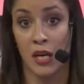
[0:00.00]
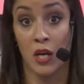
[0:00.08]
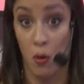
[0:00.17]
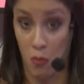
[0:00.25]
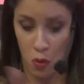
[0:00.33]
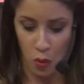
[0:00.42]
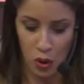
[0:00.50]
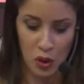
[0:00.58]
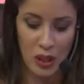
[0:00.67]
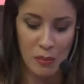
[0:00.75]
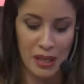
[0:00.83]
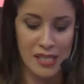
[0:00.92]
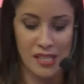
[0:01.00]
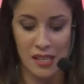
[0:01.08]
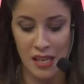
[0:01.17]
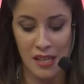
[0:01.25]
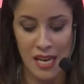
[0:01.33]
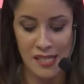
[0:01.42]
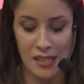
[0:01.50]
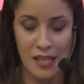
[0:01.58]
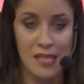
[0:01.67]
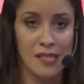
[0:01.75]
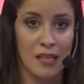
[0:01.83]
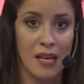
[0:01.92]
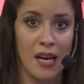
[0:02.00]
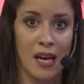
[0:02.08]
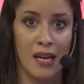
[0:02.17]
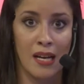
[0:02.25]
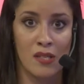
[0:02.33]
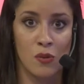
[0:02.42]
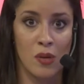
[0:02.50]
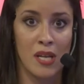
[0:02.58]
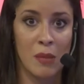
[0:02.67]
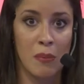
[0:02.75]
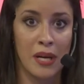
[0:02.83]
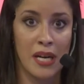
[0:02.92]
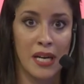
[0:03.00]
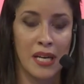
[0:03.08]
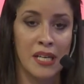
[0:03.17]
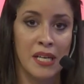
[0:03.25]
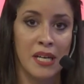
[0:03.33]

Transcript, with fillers: como ocurrió también hace 10 días atrás en la, ciudad de Paraná.